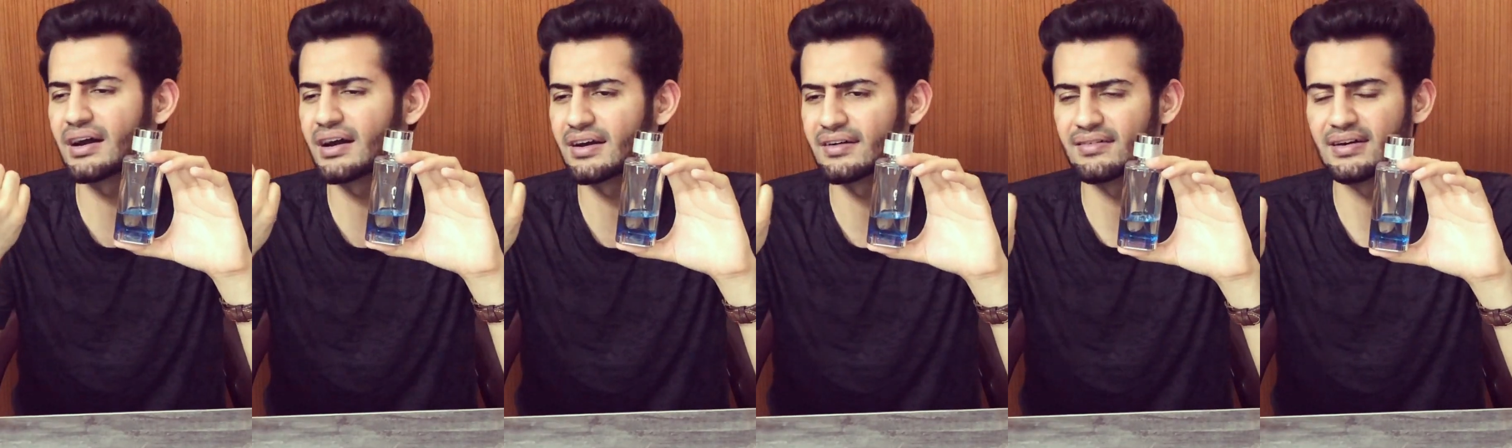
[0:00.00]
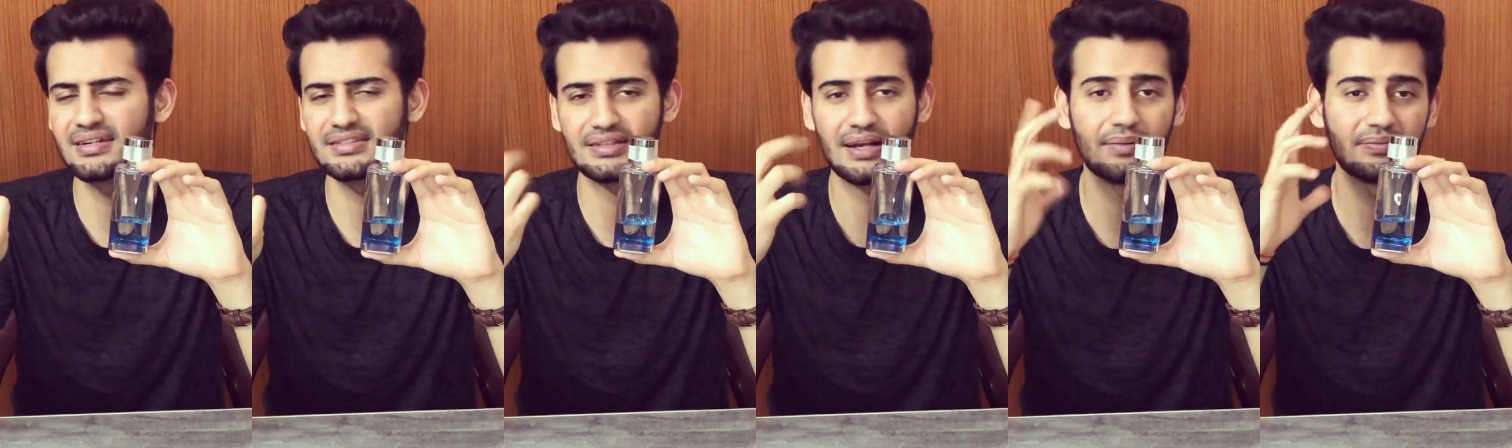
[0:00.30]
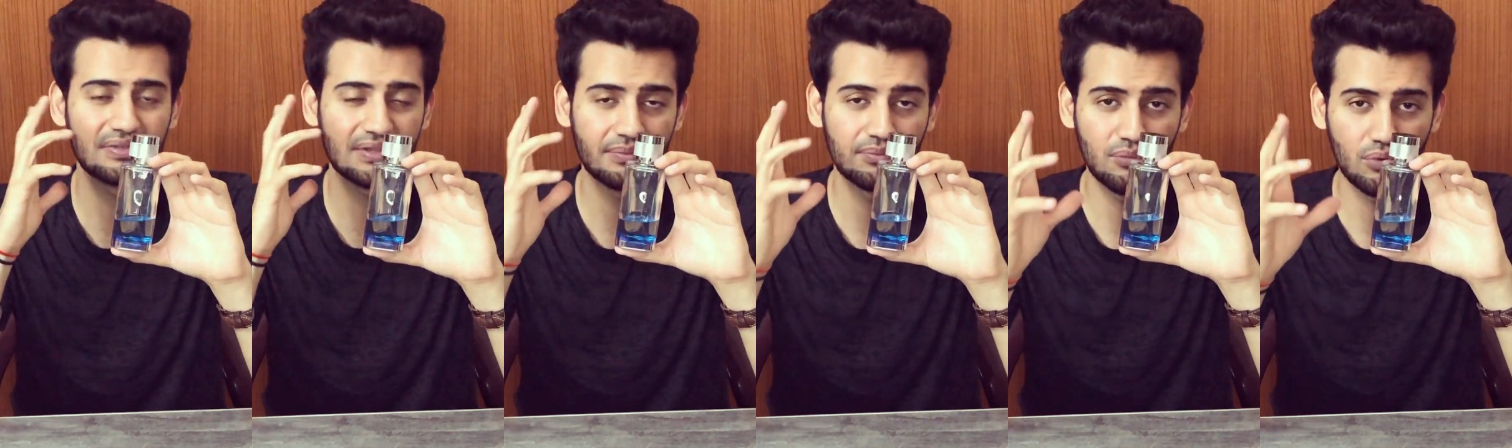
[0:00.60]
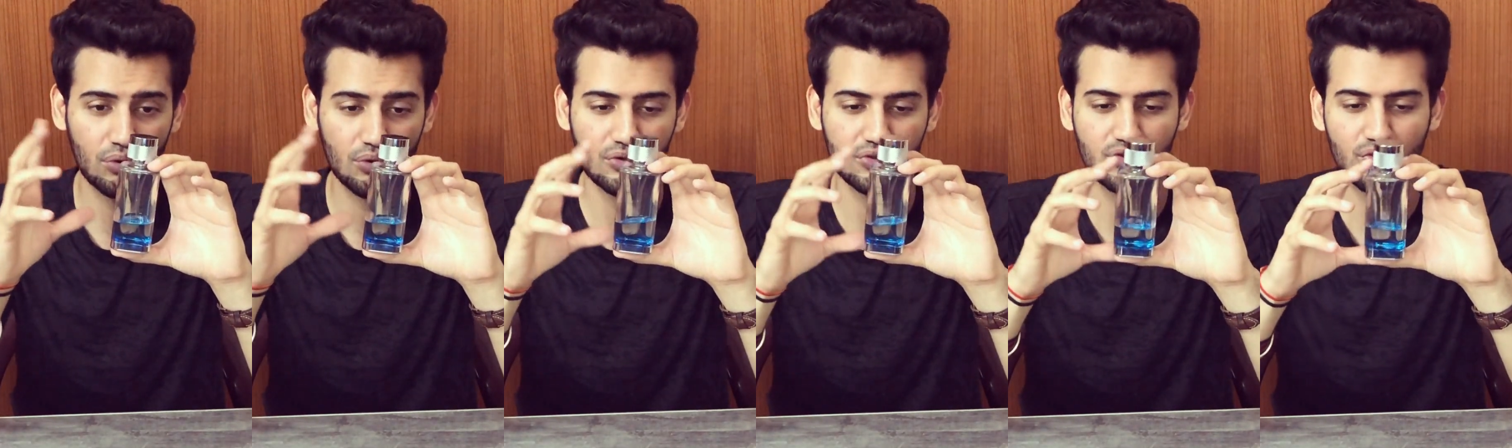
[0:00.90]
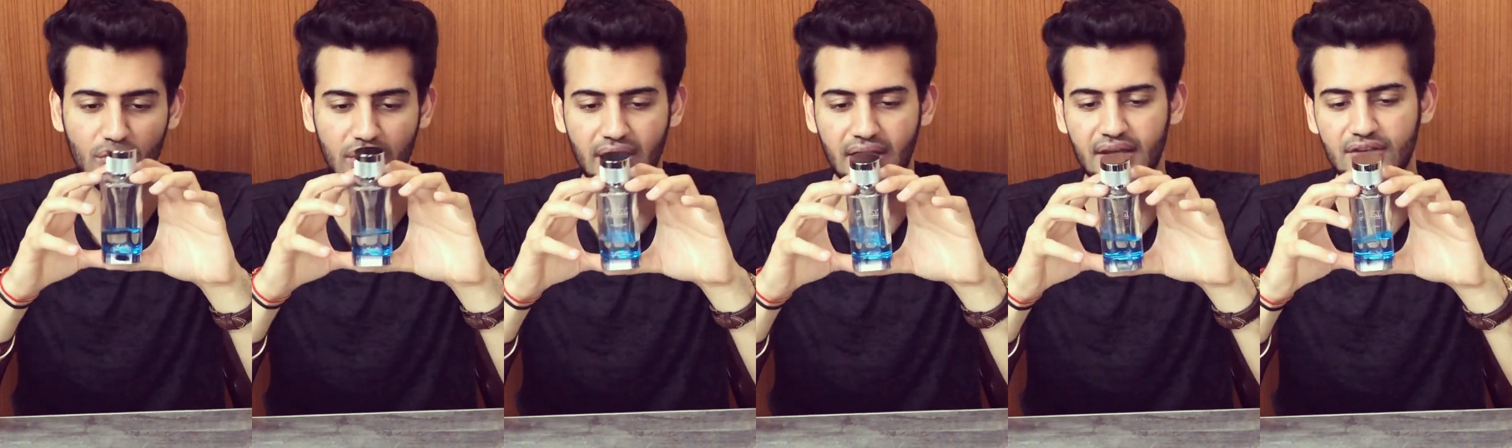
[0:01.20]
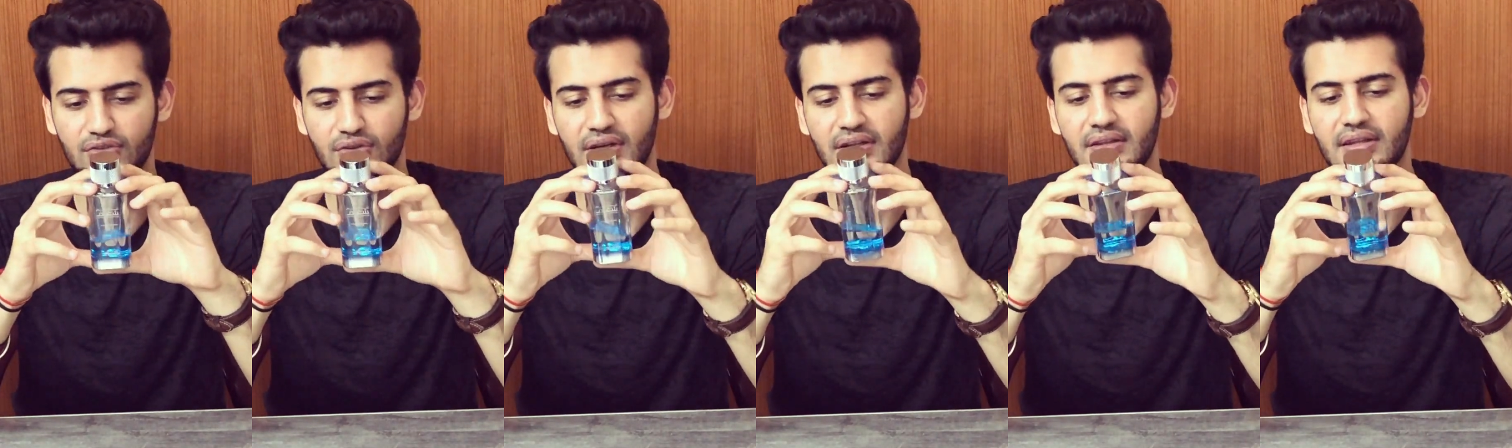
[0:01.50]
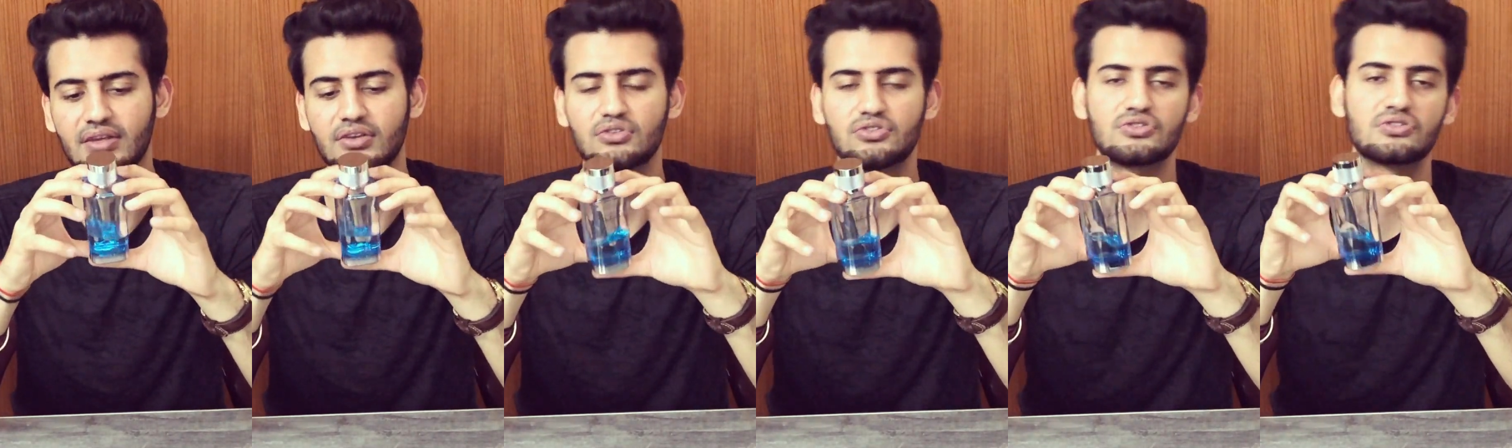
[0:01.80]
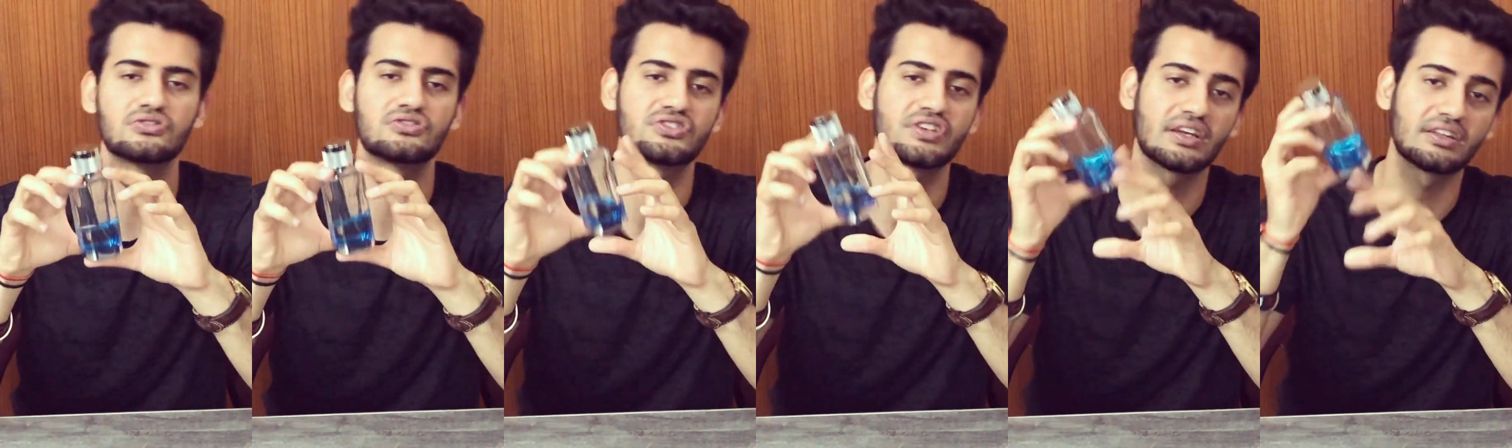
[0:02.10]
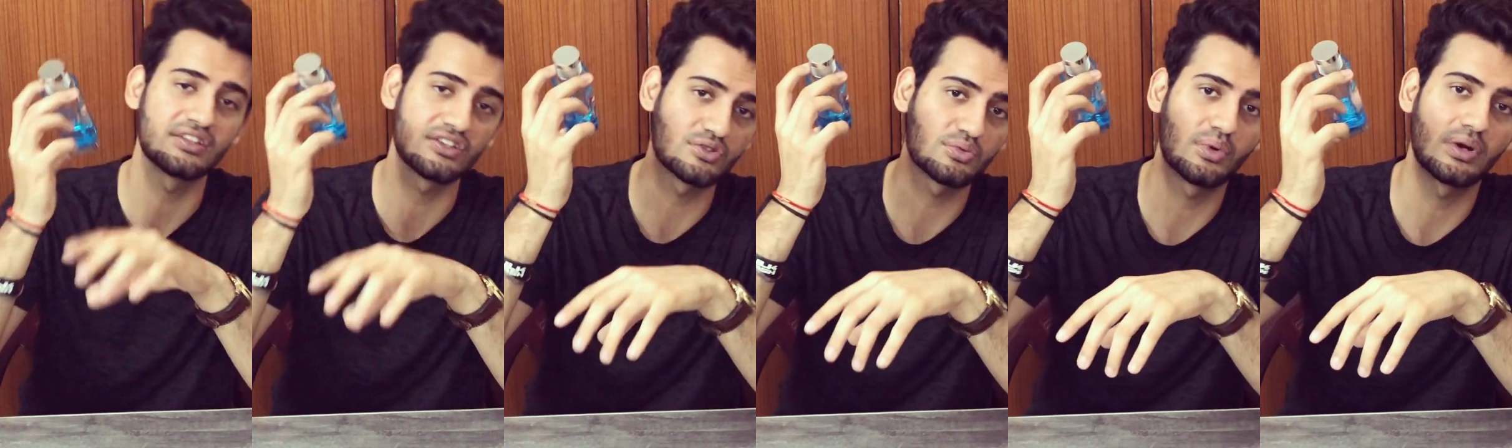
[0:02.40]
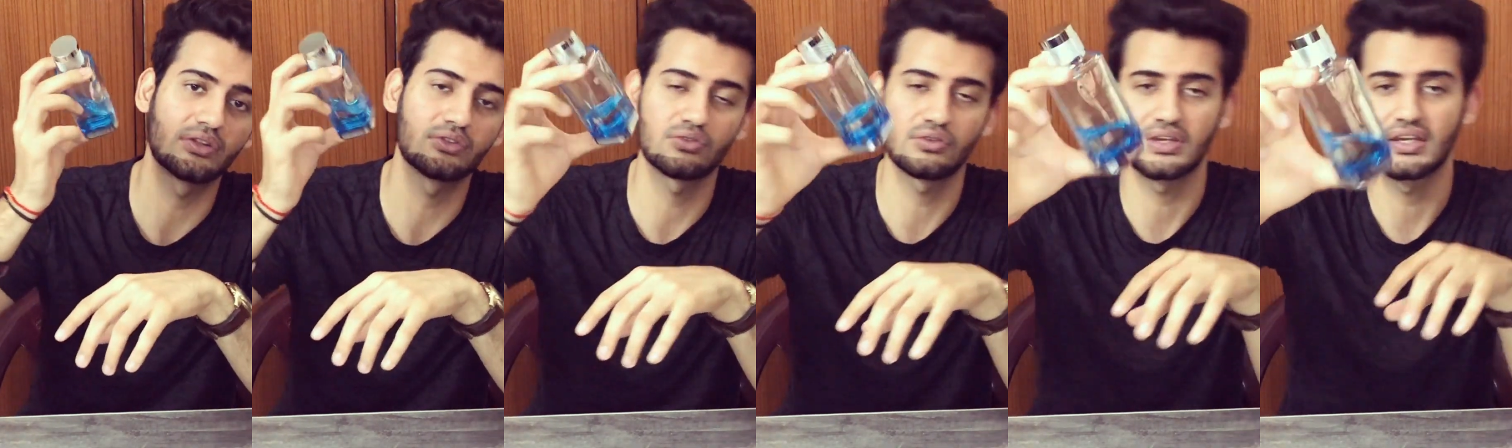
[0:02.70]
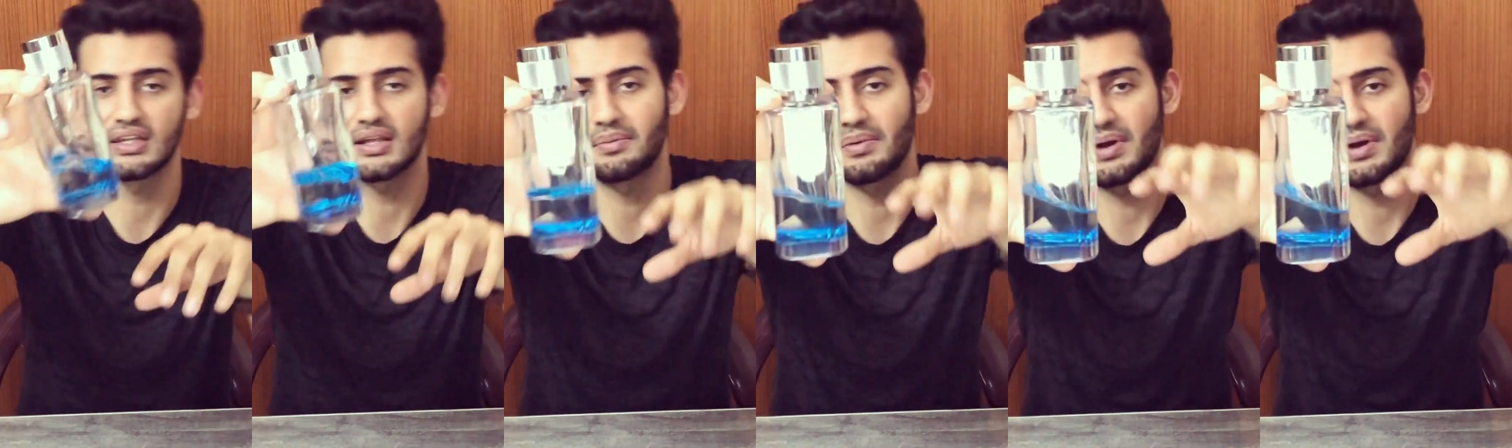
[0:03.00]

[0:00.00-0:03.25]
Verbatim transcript: हवास आप सब बोर हो चुके हैं सो आई थिंक यू शुड चेक दिस वन सो ये था